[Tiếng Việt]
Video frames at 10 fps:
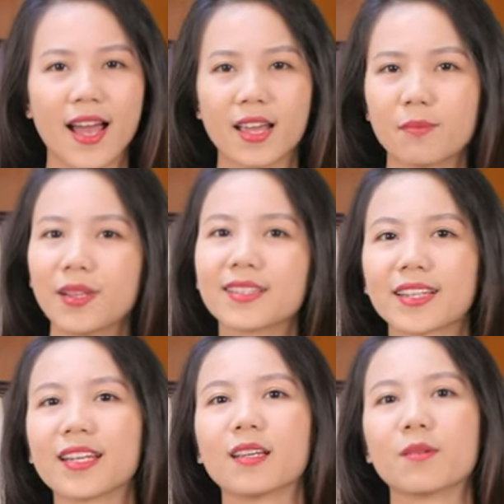hay bất
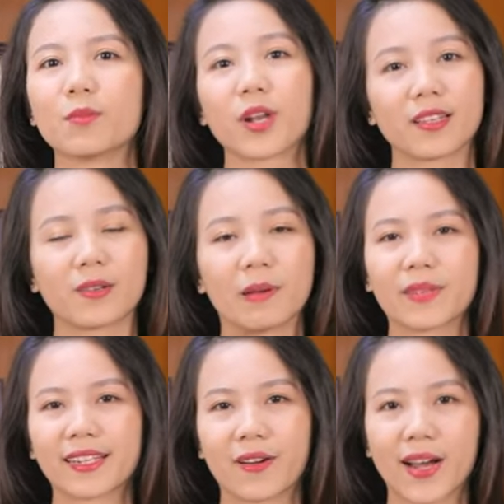kỳ một hệ thống
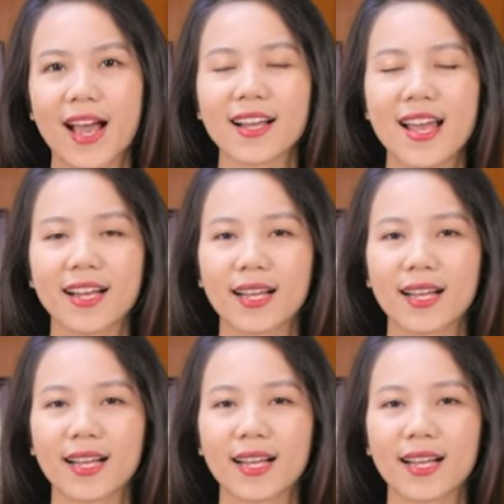âm thanh nào khác,